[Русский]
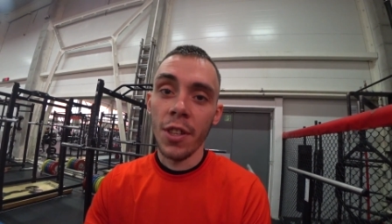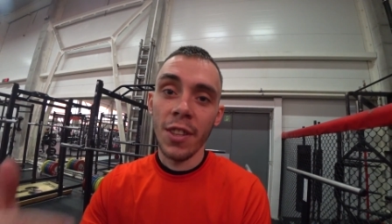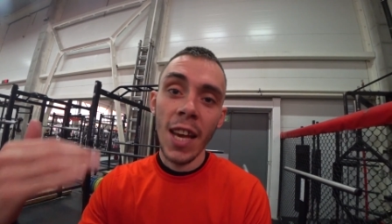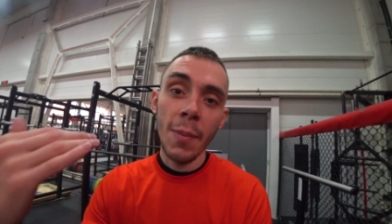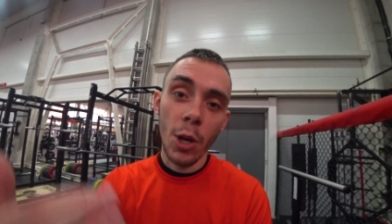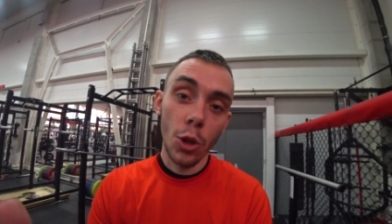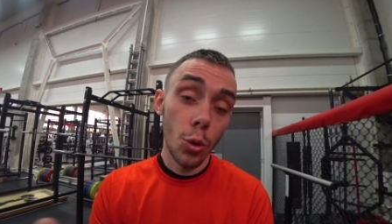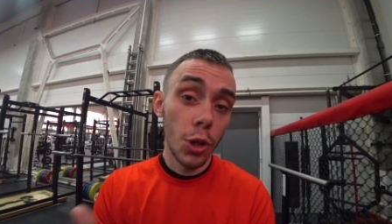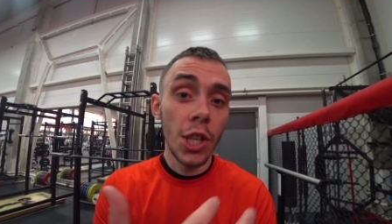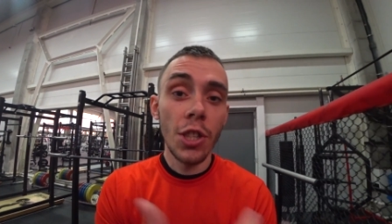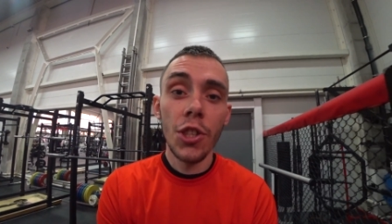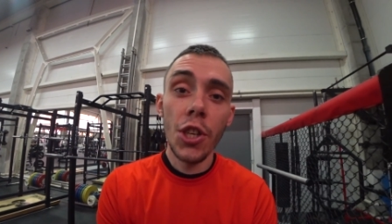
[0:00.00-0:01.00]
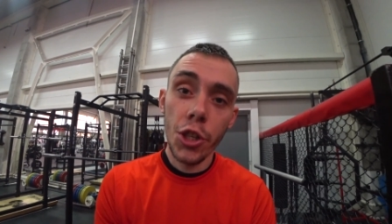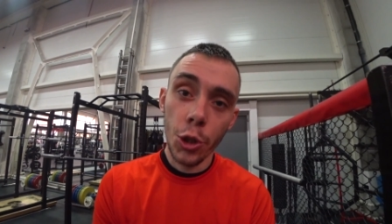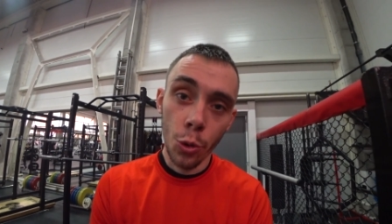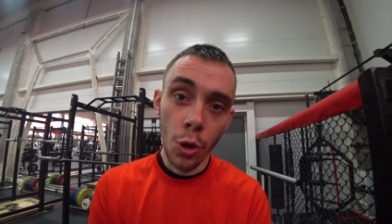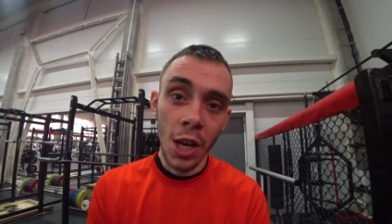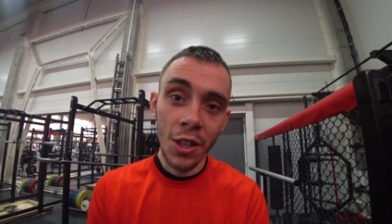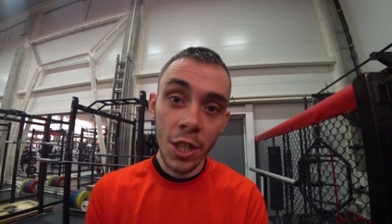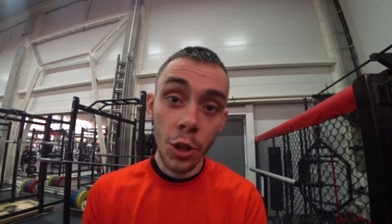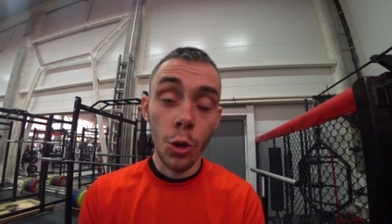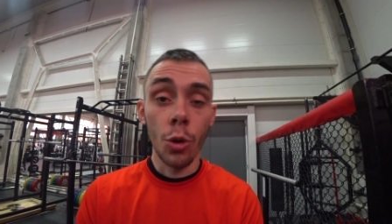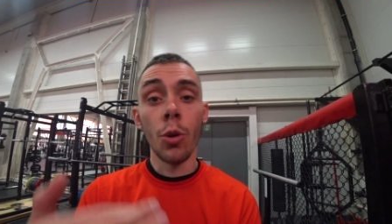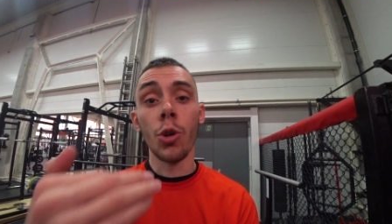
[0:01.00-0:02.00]
набранную кинетическую
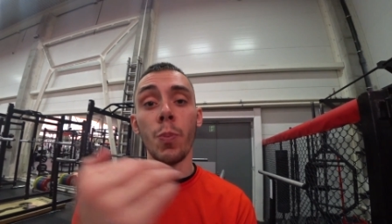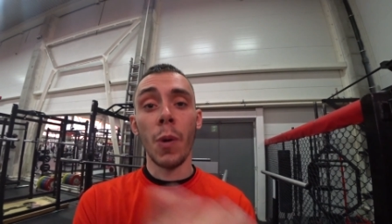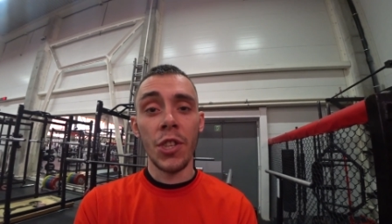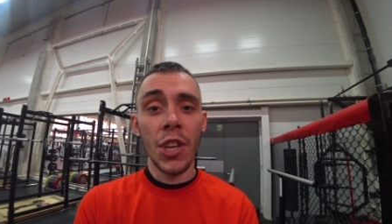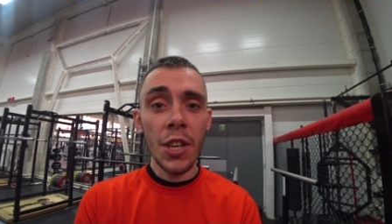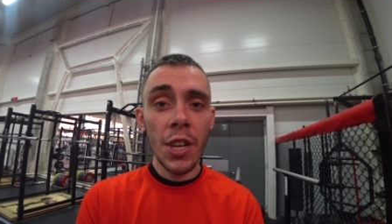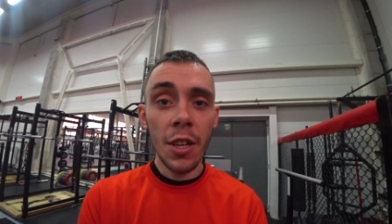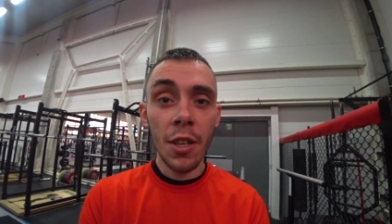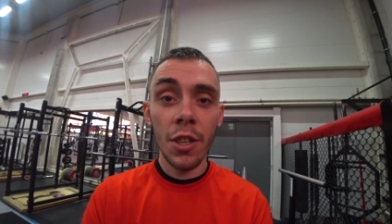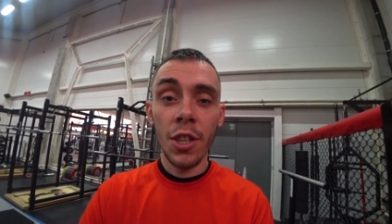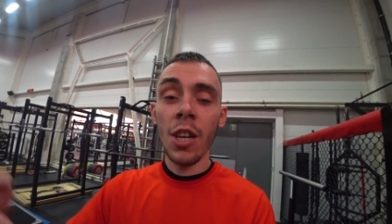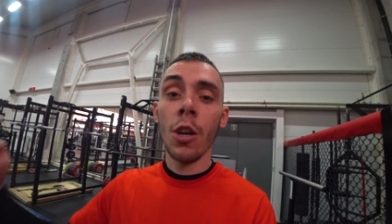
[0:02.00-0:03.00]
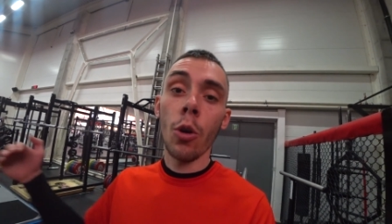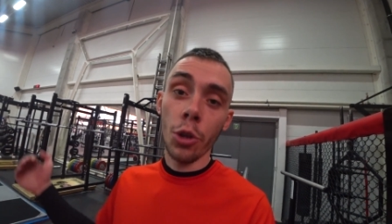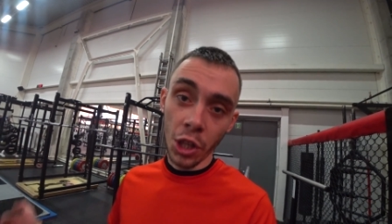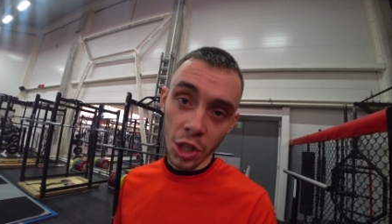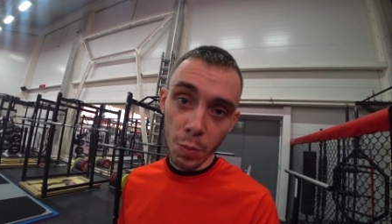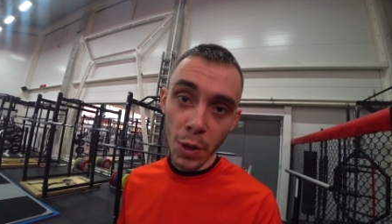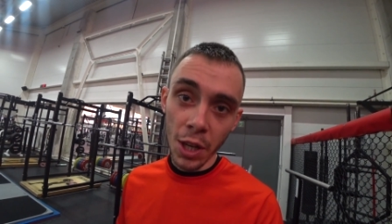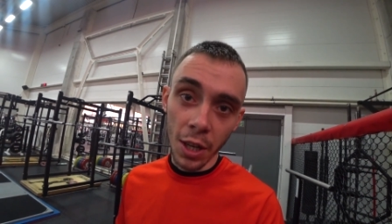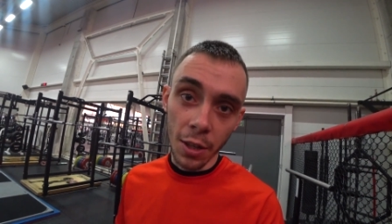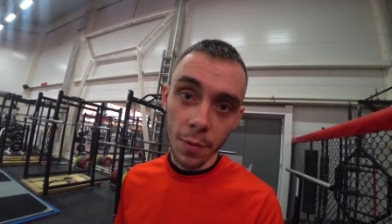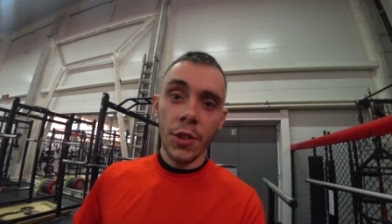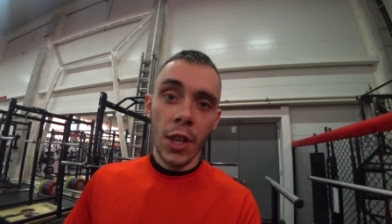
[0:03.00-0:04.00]
энергию от падения или от
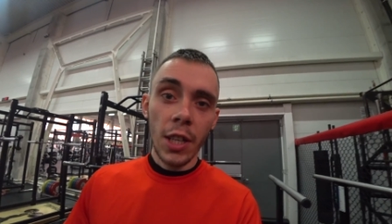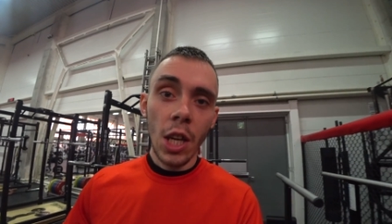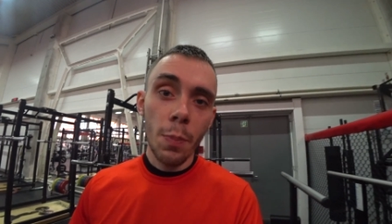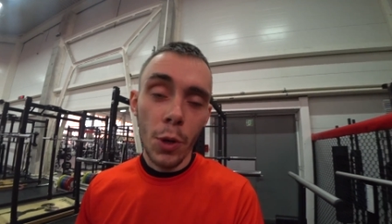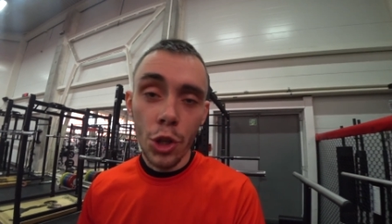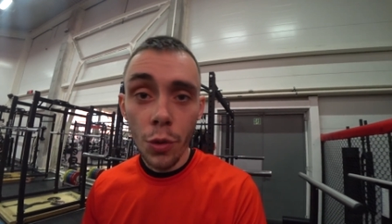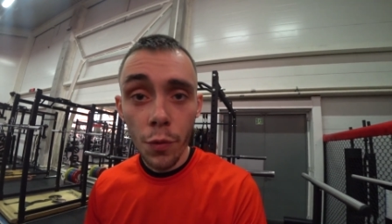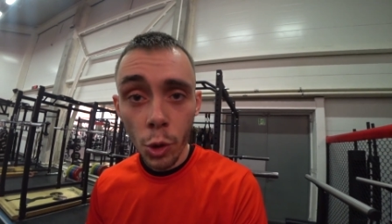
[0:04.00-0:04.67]
разбега. Так как прыжок